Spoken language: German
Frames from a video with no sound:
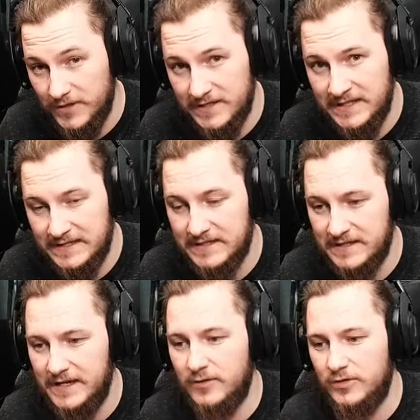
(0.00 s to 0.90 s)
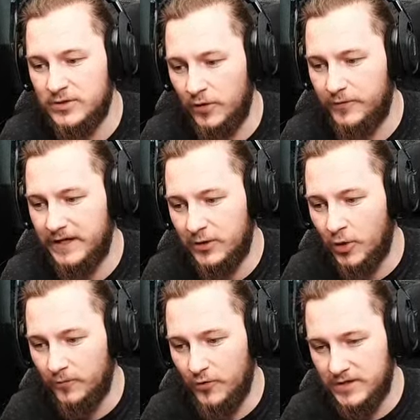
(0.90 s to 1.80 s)
das letzte sein. Und ich hoffe, dann
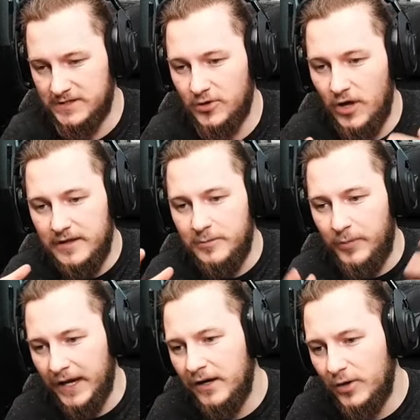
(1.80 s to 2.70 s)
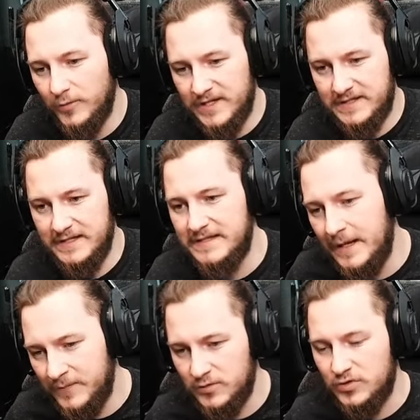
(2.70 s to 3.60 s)
kommt wirklich noch ein Banger, um das Ganze
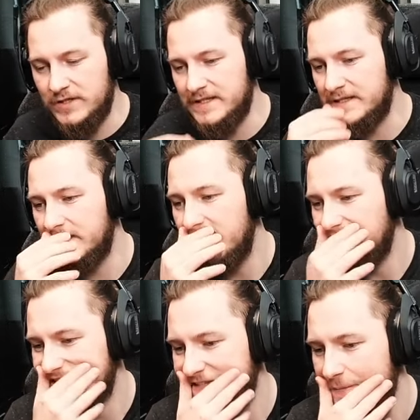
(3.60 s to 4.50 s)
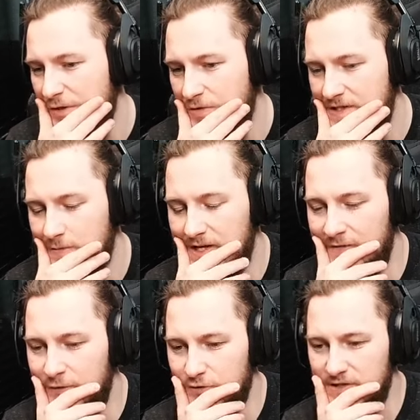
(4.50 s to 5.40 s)
abzuschließen, das Thema Jurassic World
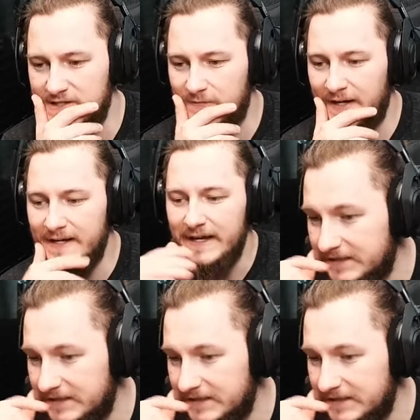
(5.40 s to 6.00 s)
Evolution 2.